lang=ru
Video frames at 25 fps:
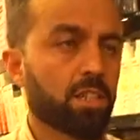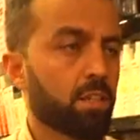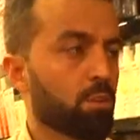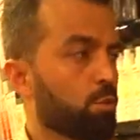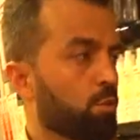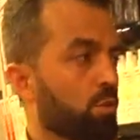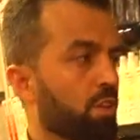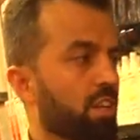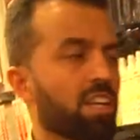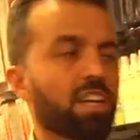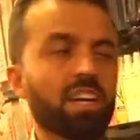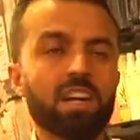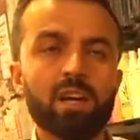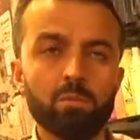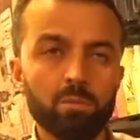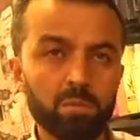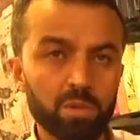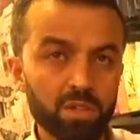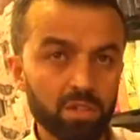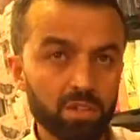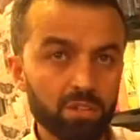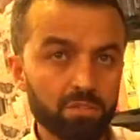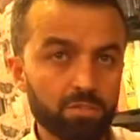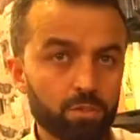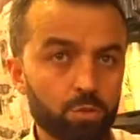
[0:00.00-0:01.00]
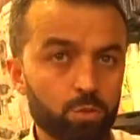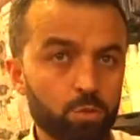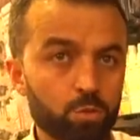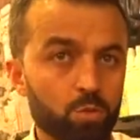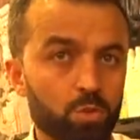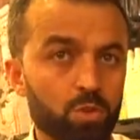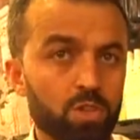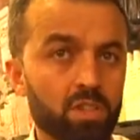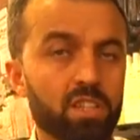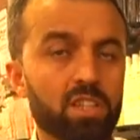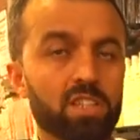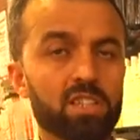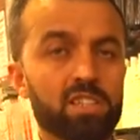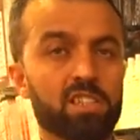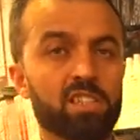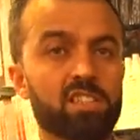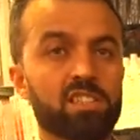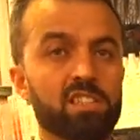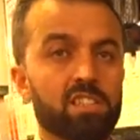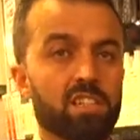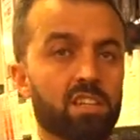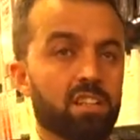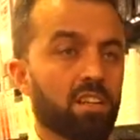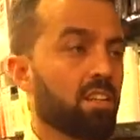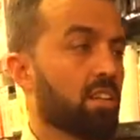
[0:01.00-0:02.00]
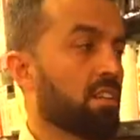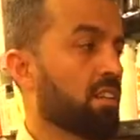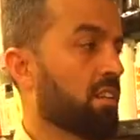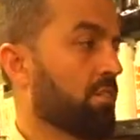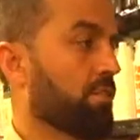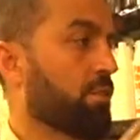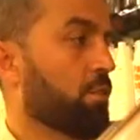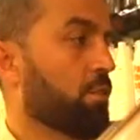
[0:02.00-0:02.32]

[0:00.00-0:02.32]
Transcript: которые каменные фигуры, есть стеклянные